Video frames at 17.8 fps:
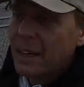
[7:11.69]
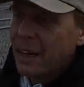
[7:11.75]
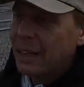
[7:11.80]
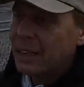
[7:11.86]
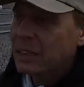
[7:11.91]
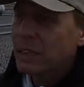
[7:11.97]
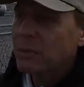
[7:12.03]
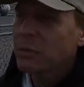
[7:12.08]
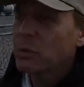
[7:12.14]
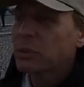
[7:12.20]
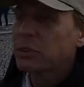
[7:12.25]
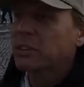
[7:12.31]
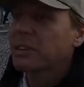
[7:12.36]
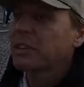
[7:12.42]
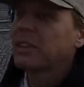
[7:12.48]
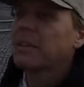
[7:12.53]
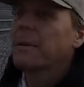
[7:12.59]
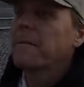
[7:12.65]
Это вот
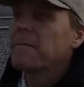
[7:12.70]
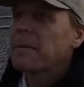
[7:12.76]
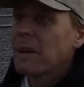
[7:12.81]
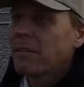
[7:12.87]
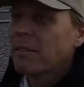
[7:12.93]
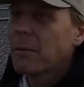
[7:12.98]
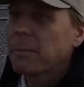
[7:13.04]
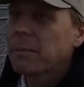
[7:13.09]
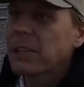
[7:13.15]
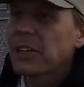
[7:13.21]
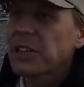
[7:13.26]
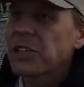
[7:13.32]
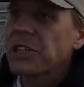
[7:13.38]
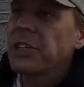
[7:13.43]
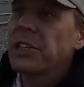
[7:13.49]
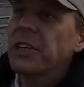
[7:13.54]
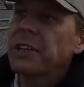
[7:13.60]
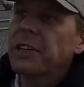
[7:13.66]
э,
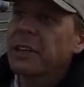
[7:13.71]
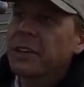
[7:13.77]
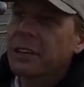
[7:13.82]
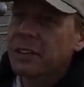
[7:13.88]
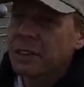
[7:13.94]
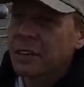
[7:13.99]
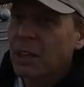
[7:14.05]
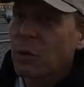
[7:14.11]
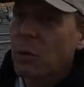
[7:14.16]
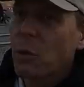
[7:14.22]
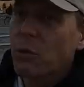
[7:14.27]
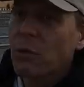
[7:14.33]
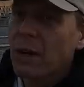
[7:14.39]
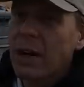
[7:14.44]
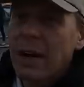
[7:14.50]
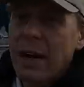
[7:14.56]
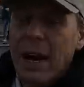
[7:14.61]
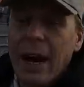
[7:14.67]
воплощение
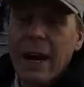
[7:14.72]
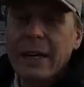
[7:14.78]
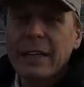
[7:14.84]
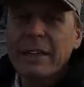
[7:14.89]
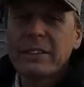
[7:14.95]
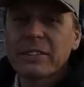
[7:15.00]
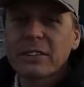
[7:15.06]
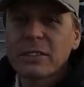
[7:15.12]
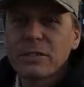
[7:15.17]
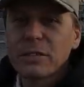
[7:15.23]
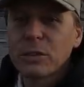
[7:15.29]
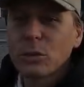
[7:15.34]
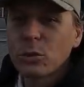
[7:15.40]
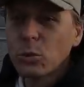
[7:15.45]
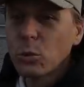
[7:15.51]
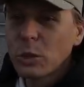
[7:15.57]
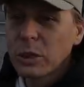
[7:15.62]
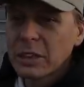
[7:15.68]
такого арийского
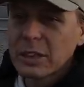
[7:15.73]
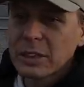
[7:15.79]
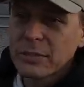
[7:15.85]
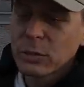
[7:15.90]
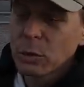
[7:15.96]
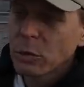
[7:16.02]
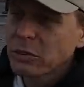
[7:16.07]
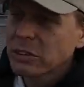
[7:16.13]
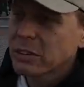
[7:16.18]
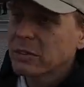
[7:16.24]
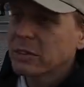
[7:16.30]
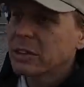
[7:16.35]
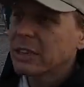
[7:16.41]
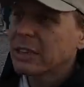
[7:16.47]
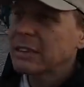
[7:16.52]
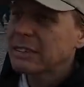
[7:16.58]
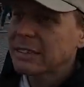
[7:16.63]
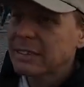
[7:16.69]
духа,
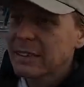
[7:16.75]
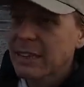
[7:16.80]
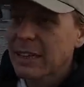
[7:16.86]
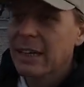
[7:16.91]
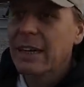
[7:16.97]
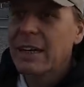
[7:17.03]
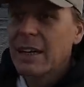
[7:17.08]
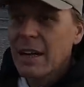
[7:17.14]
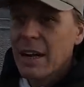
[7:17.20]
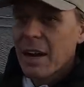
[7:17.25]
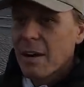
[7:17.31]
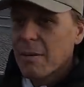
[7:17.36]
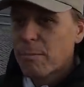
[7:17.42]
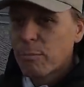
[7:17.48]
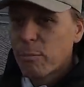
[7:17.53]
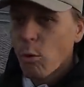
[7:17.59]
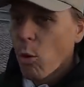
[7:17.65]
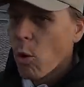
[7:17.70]
тевтонского рыцаря,
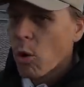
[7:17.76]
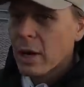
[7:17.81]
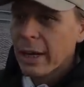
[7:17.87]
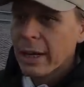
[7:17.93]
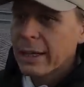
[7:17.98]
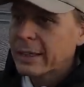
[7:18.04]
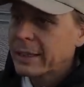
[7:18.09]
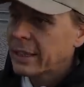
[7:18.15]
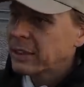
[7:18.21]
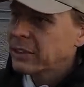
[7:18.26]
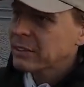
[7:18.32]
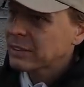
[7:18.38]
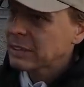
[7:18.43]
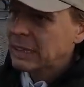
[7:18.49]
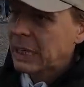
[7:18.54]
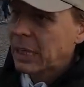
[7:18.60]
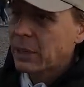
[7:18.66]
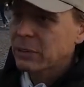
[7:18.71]
бога, я не
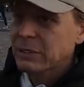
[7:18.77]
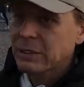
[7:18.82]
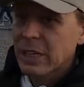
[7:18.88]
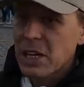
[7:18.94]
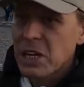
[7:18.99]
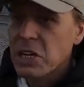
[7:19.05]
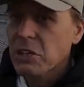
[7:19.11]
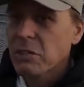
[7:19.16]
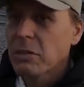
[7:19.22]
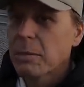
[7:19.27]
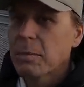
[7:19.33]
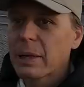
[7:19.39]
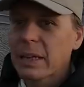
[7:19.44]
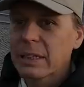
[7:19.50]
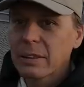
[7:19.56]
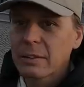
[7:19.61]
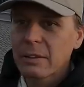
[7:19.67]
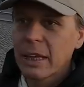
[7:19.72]
знаю, старшего
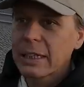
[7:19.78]
брата